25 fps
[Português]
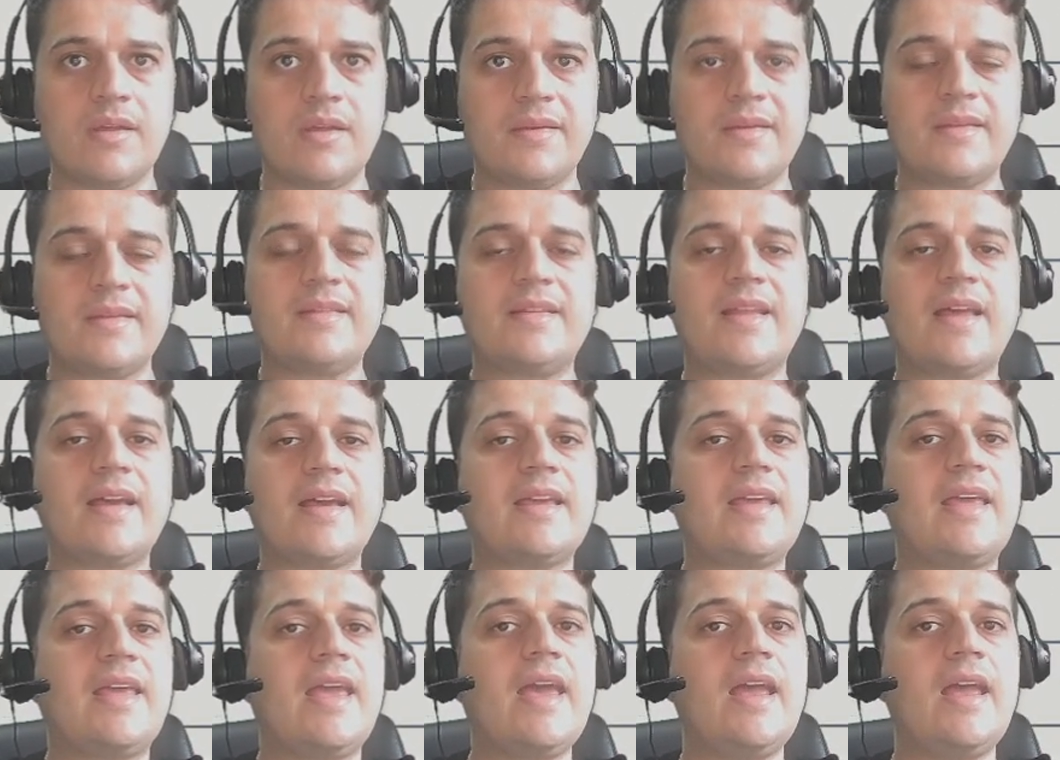
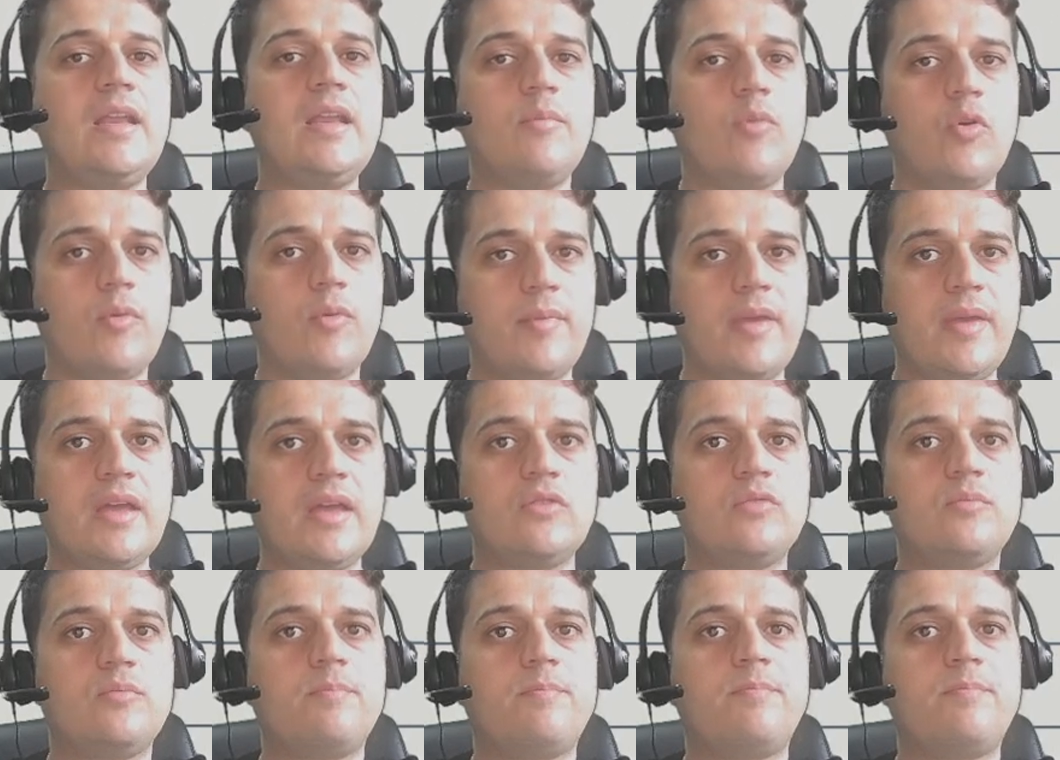Naquele
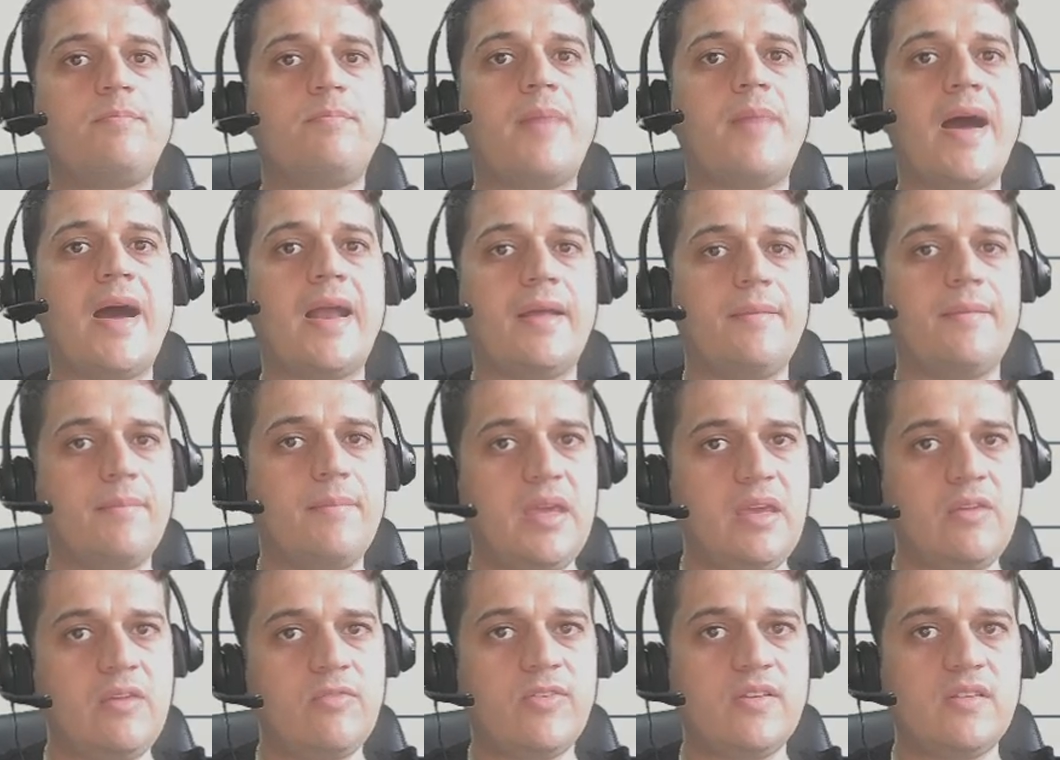momento, para
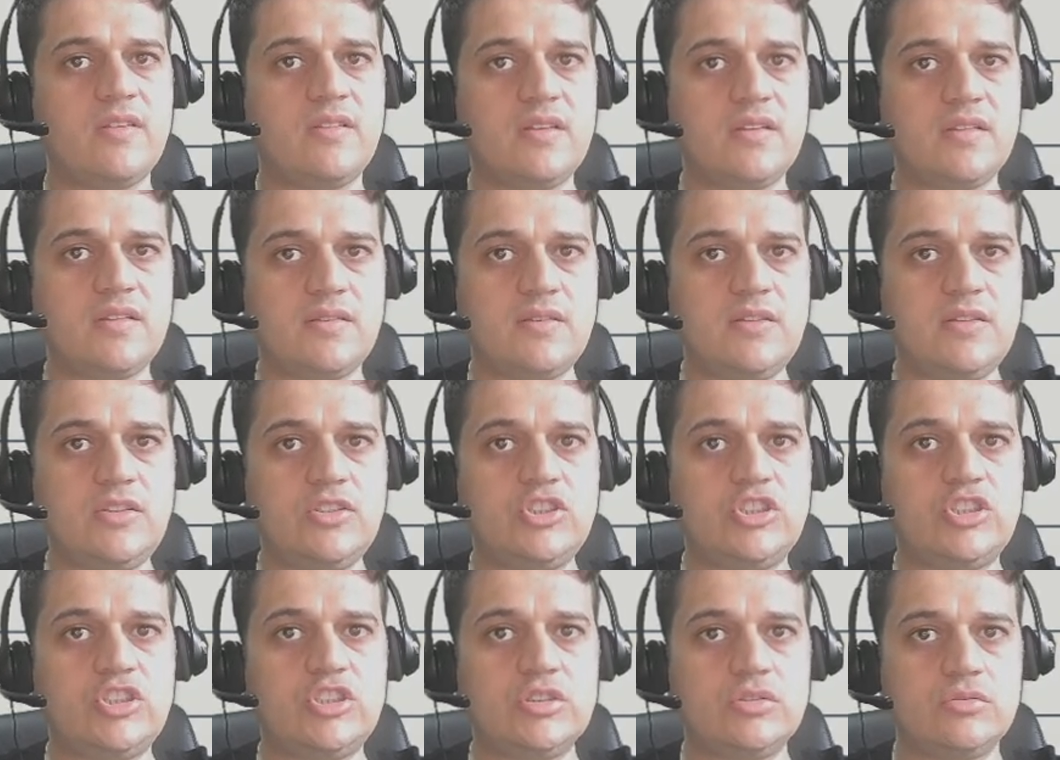mim, fazia
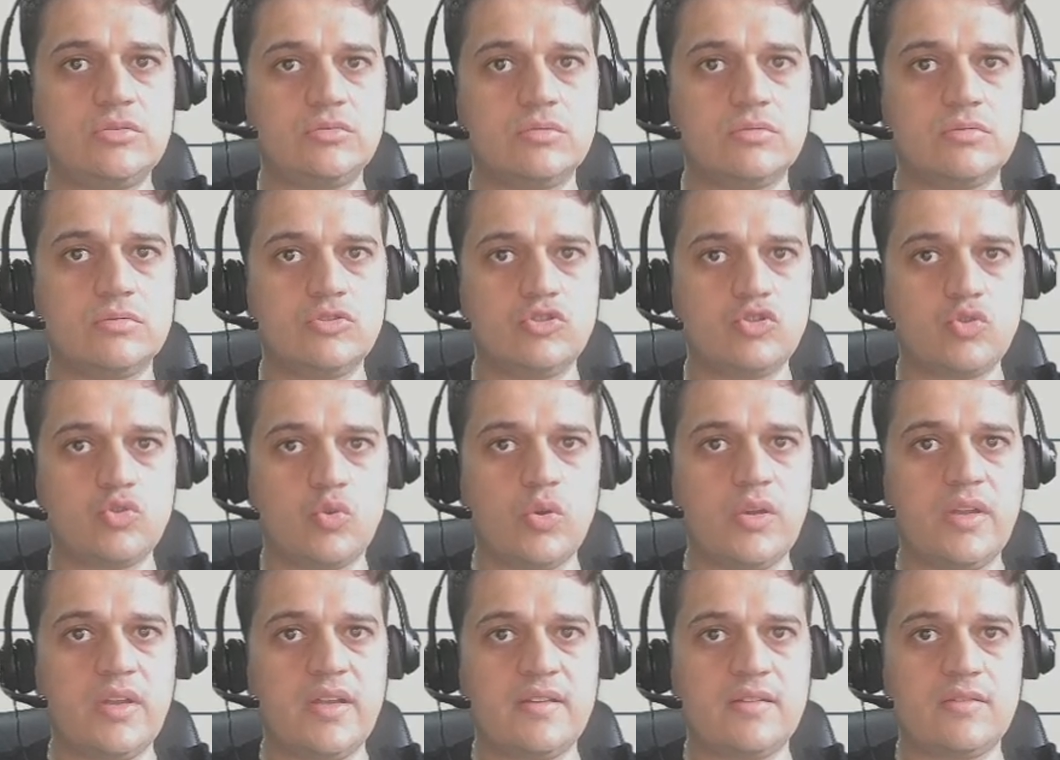sentido
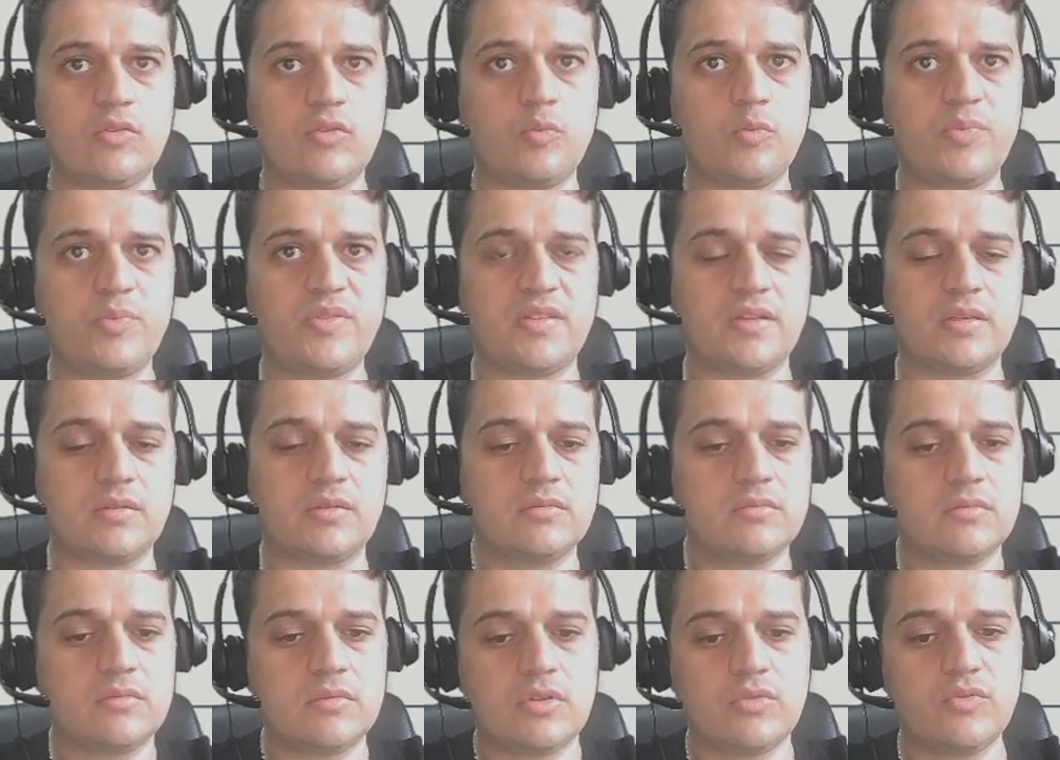escolher essa opção.
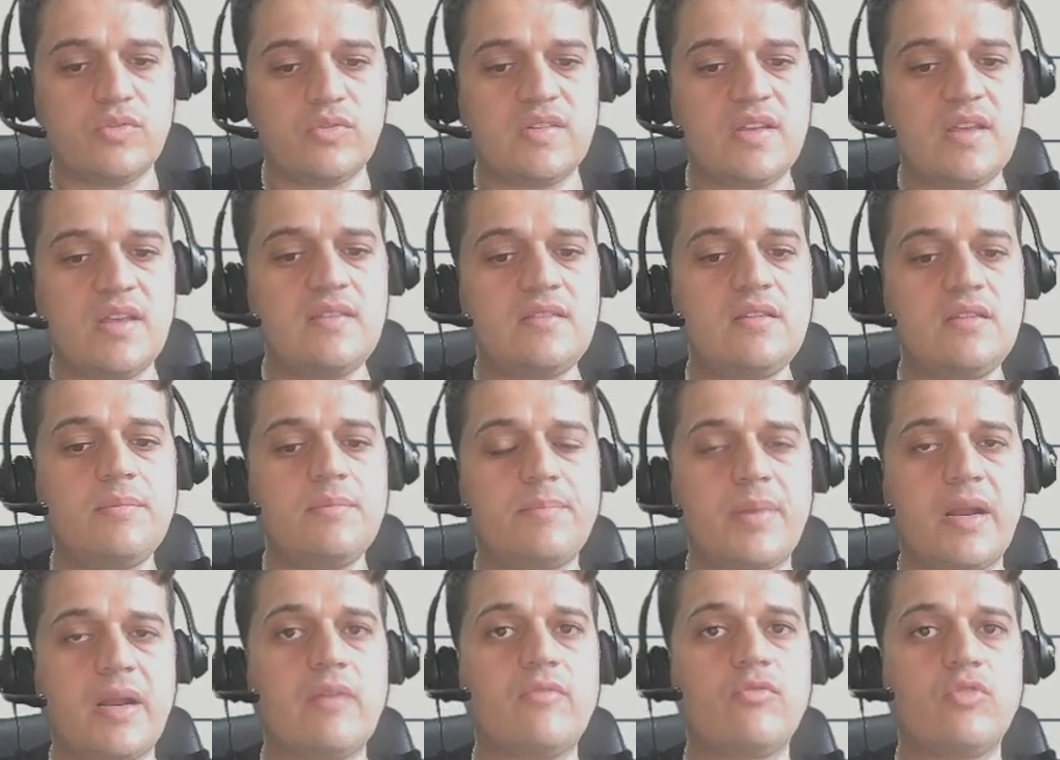Eu não sei se
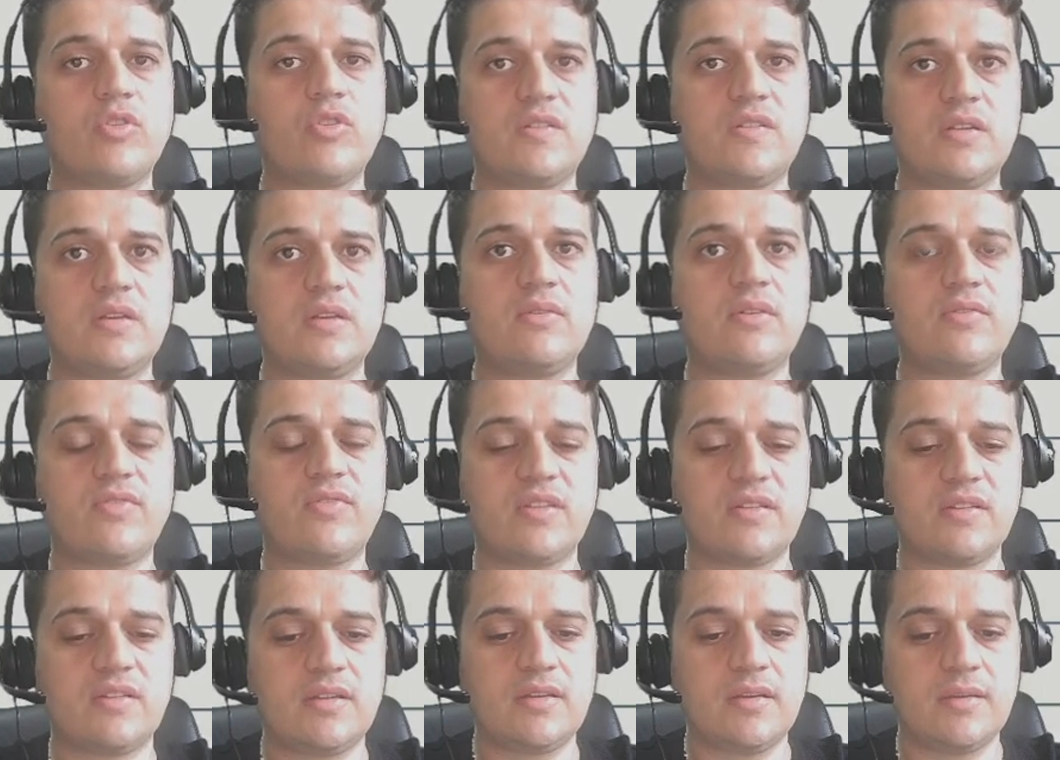para você vai
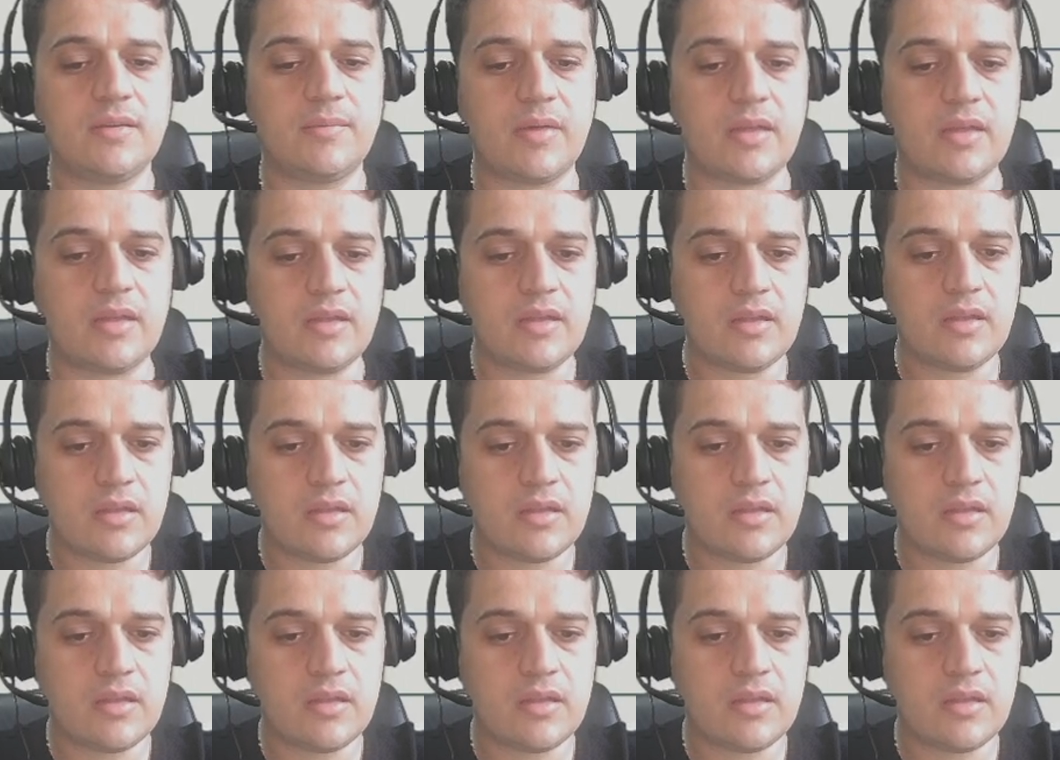fazer também.